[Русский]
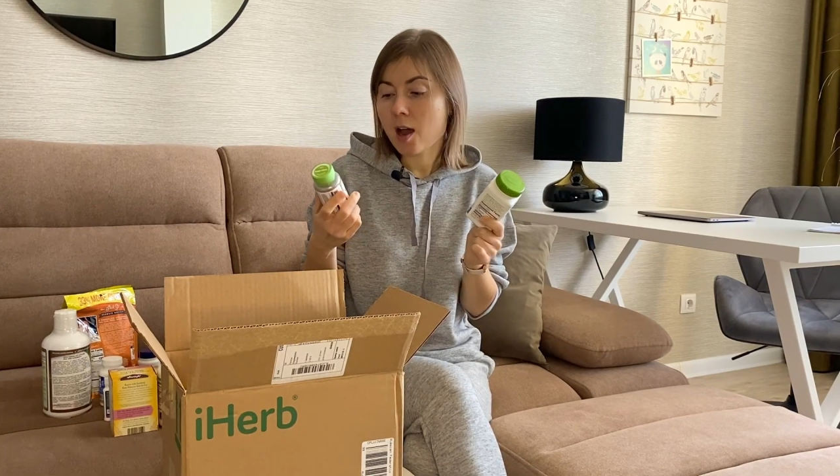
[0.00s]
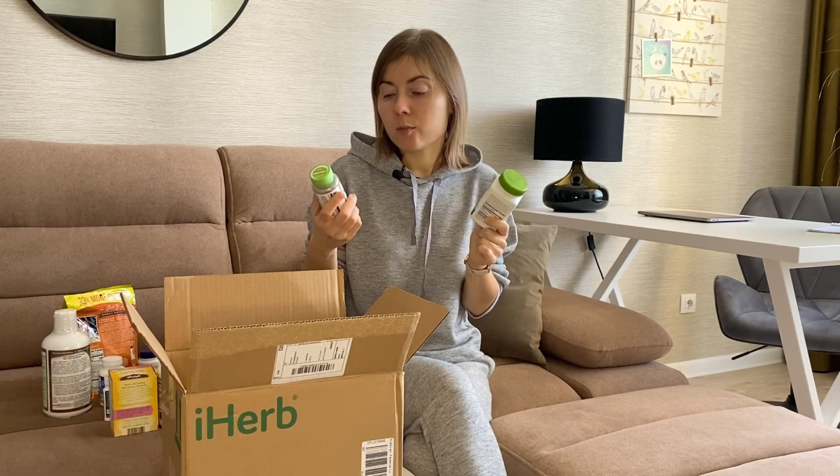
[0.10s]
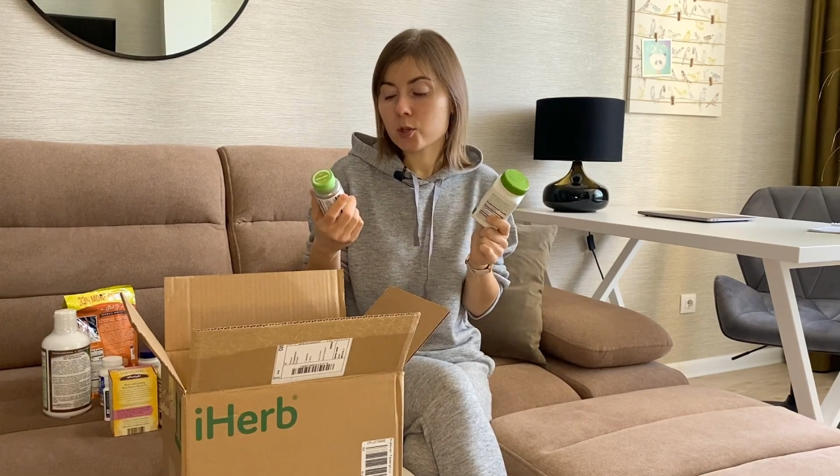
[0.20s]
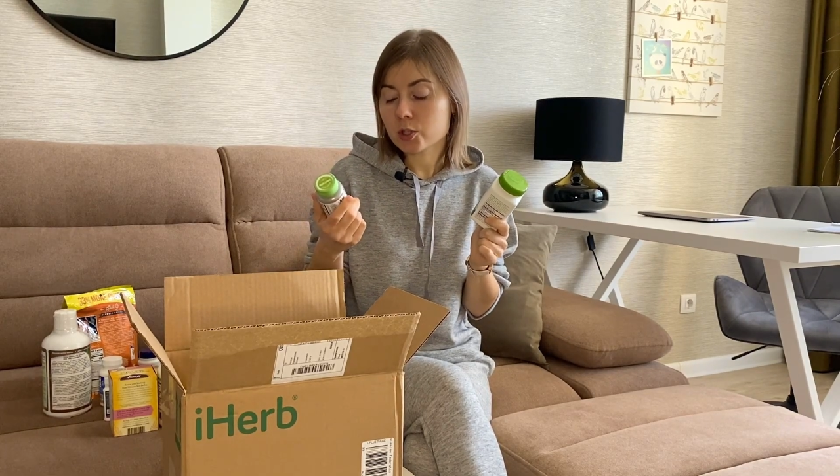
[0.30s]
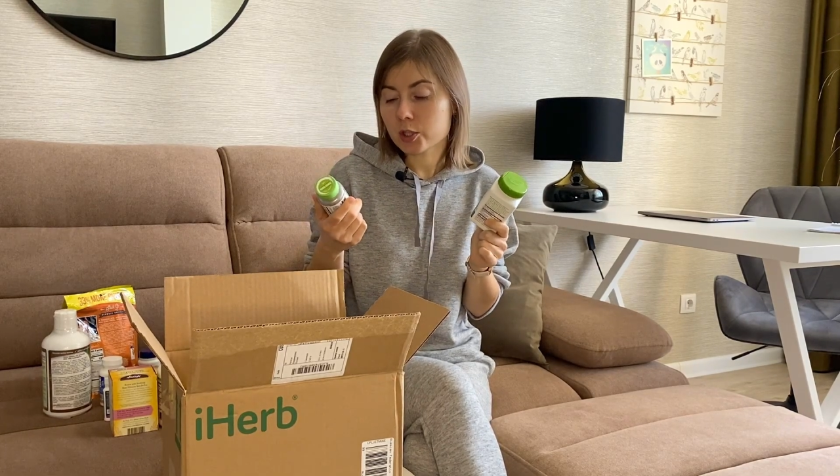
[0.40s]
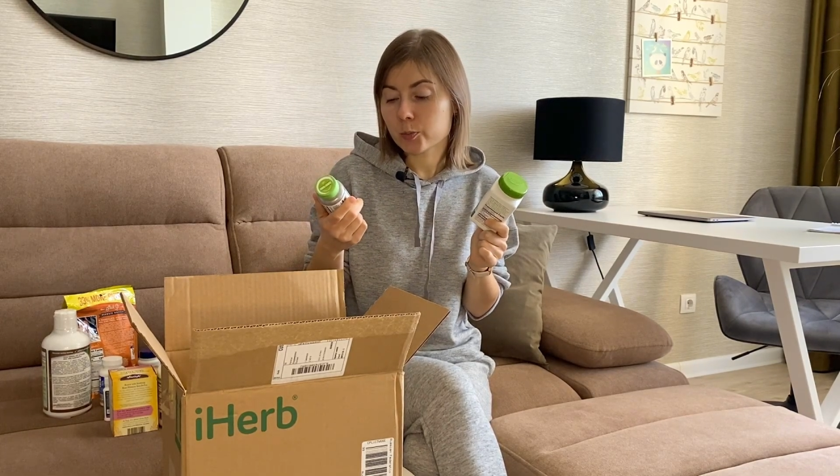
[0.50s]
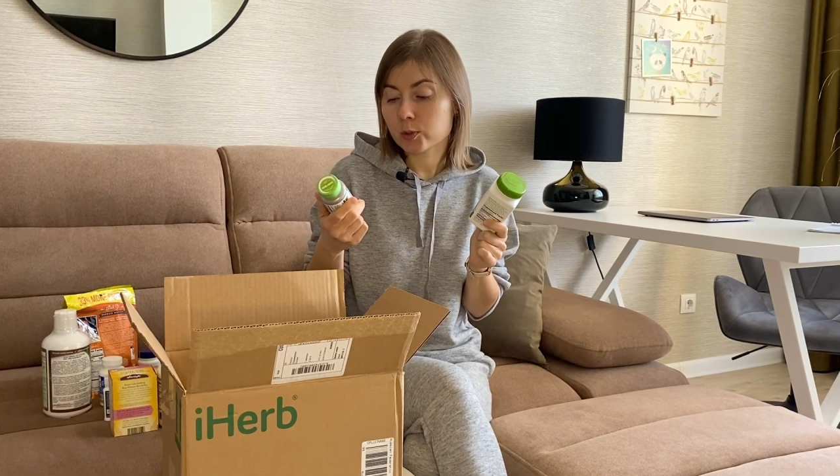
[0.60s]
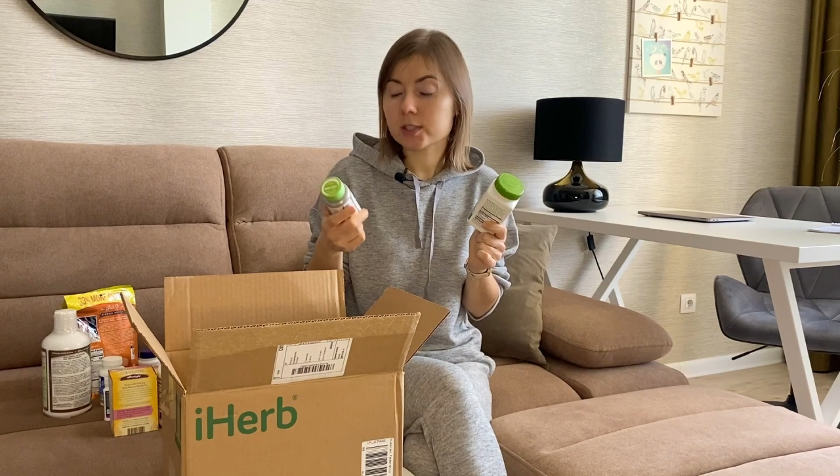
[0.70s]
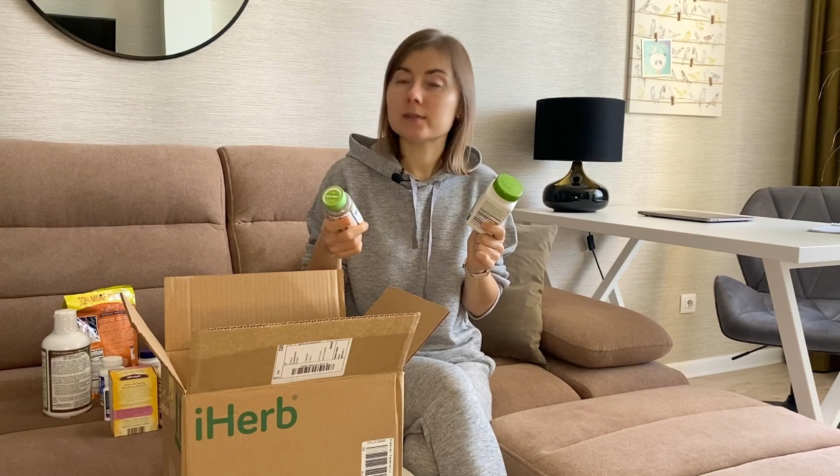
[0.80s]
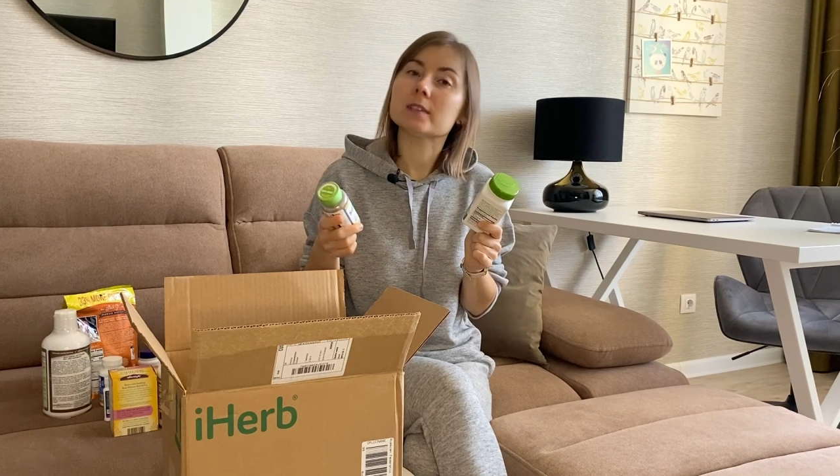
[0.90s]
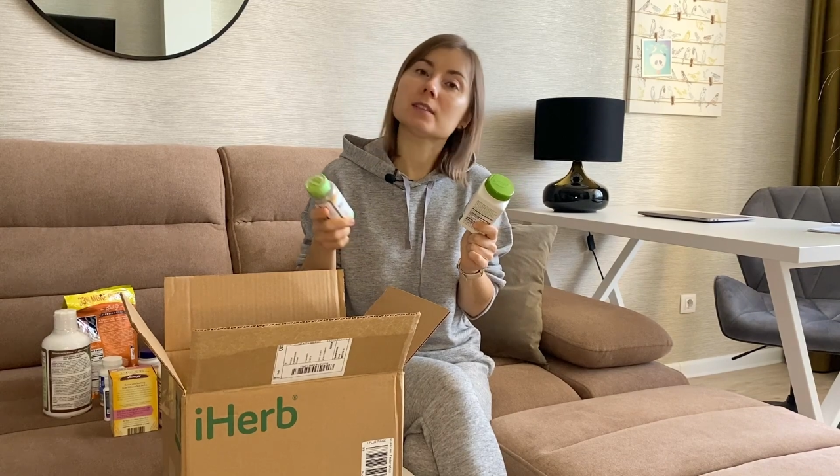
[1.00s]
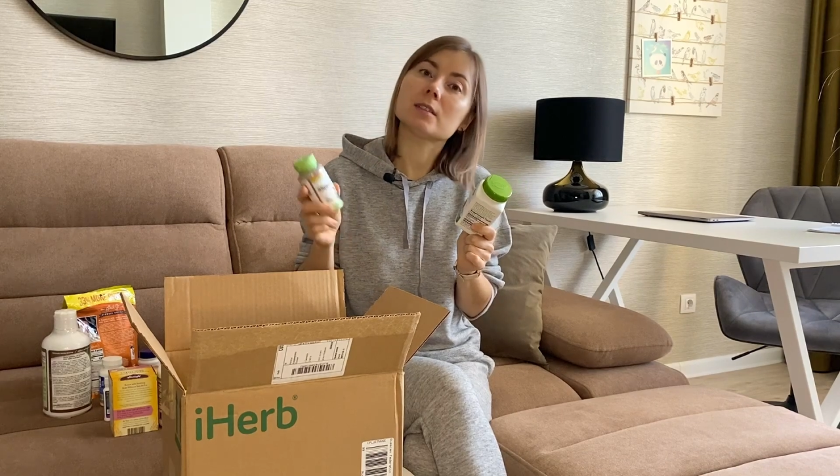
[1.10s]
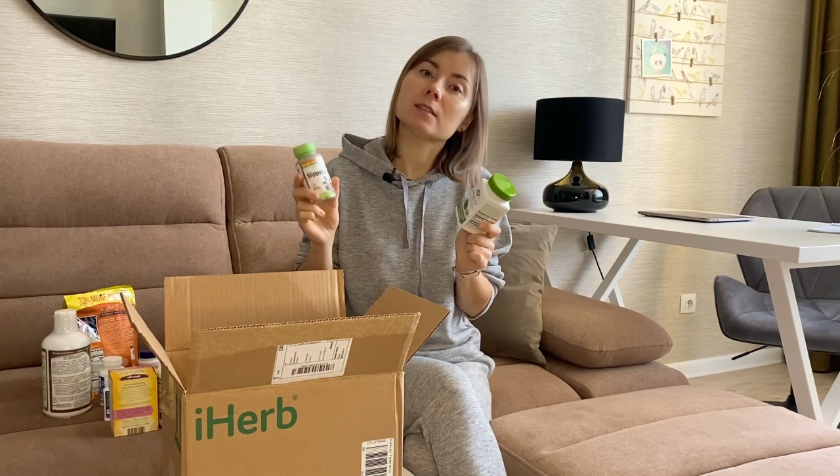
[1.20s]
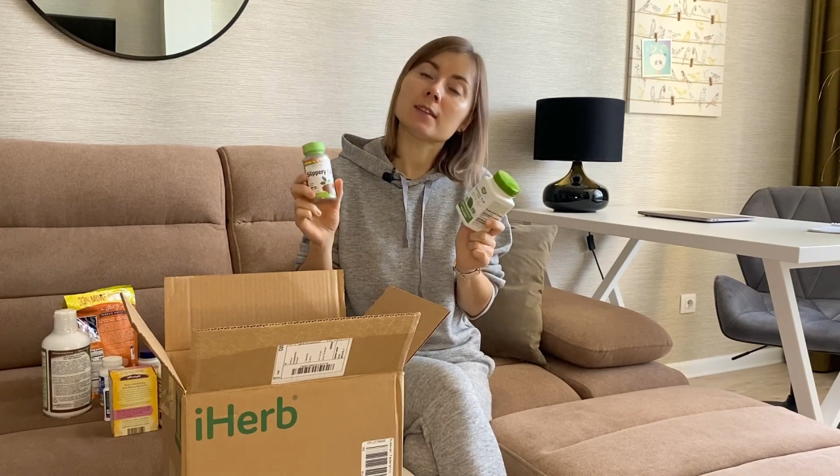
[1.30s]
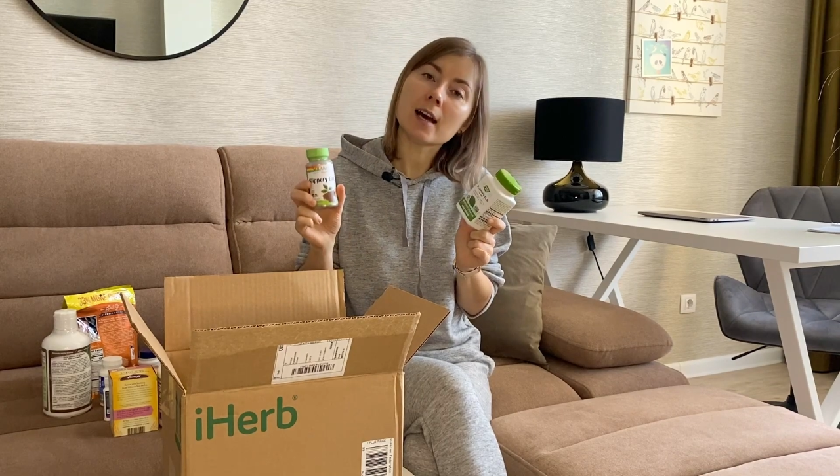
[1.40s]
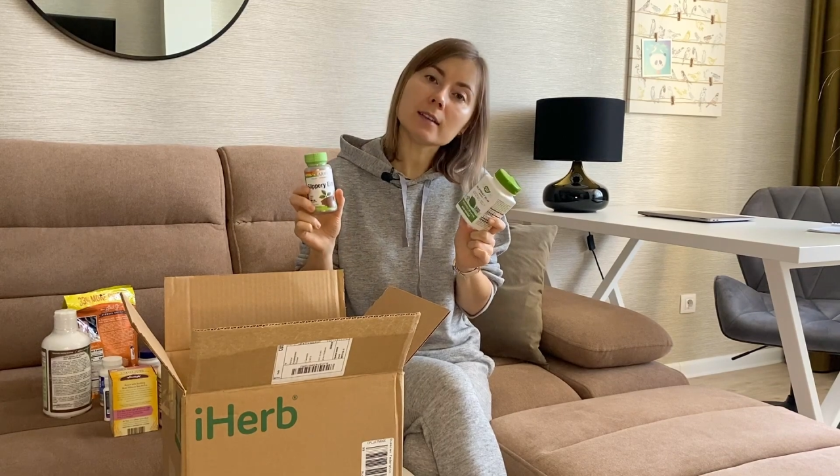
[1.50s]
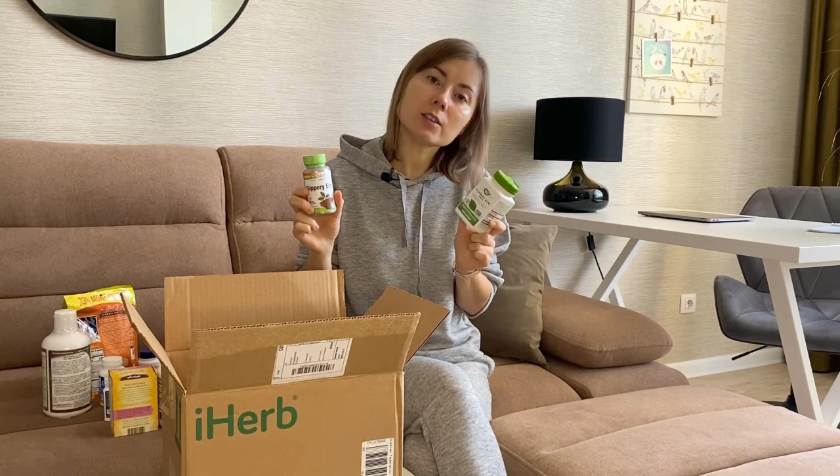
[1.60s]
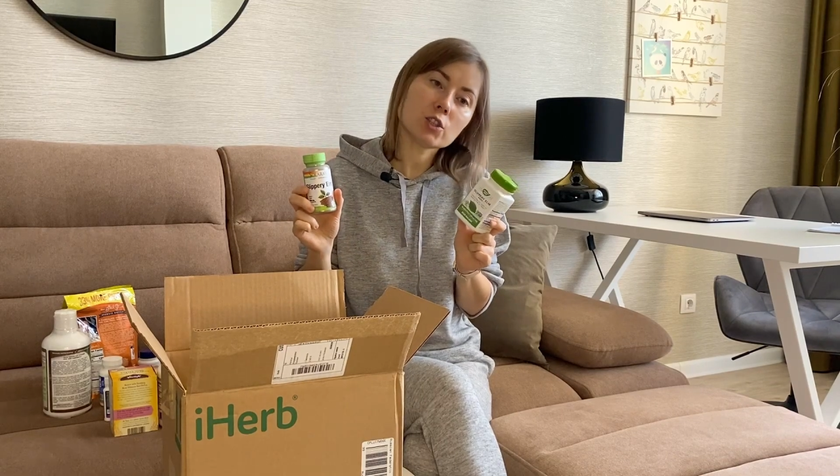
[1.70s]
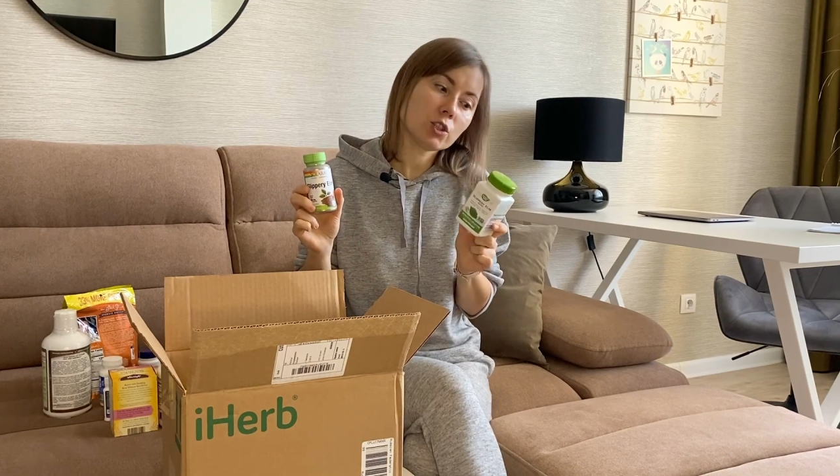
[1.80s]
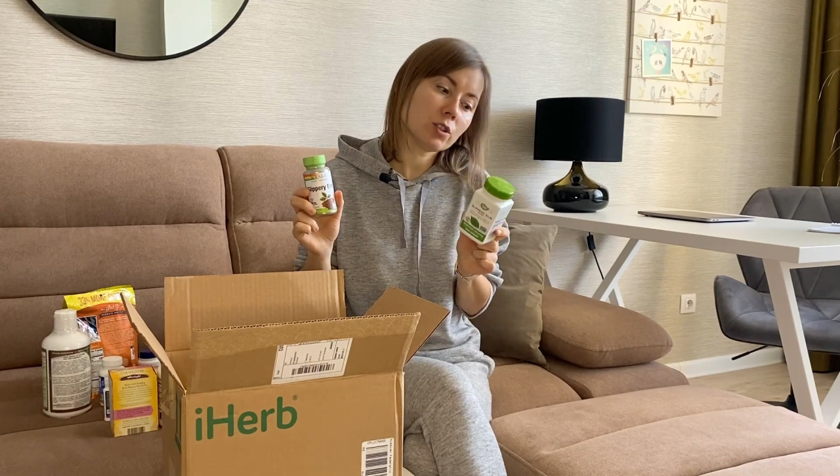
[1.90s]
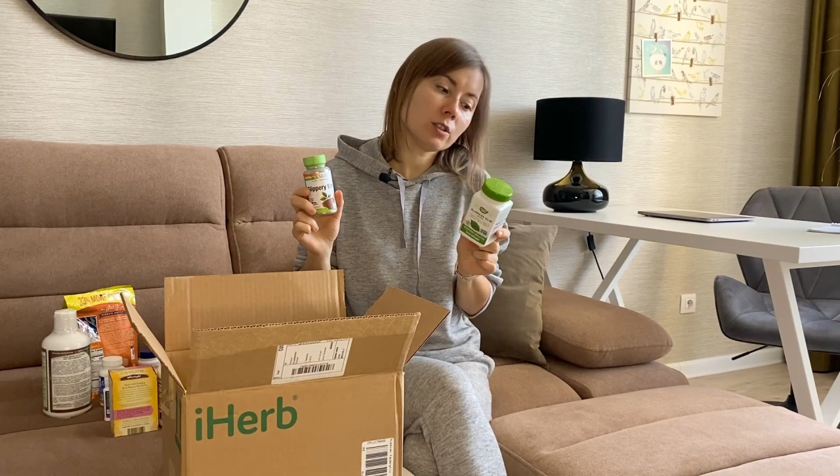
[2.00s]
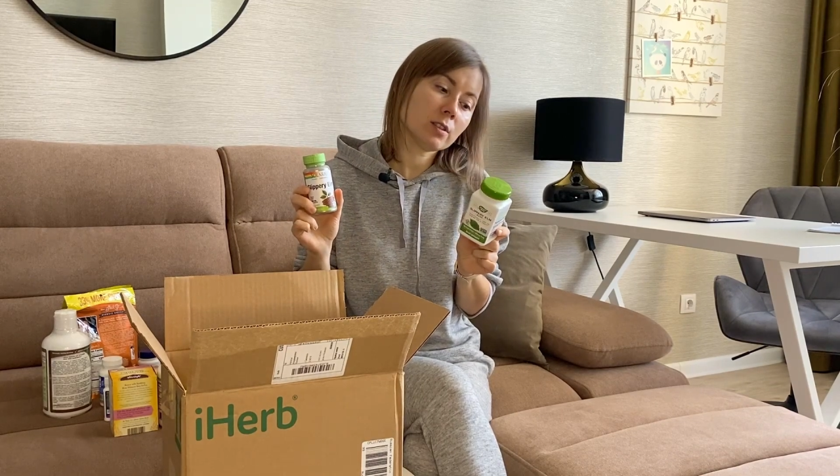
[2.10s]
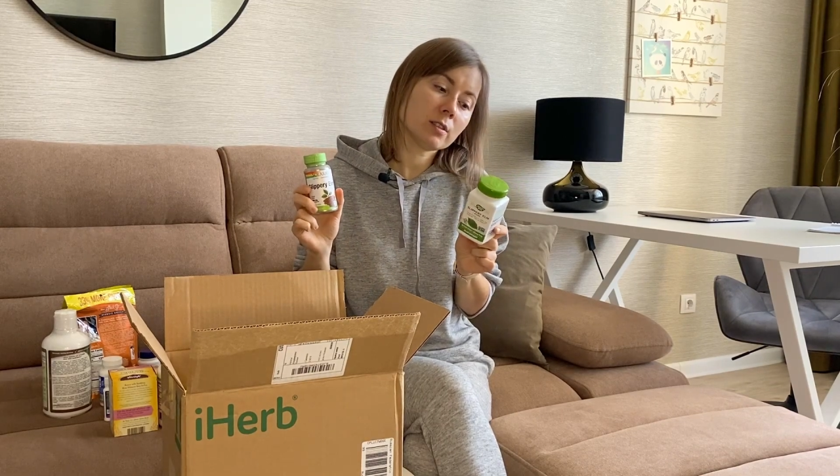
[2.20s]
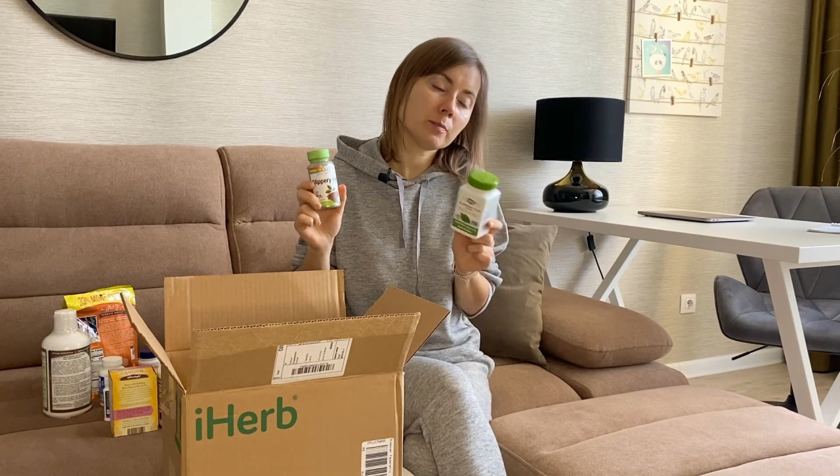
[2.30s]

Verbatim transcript: Можно использовать на ночь э,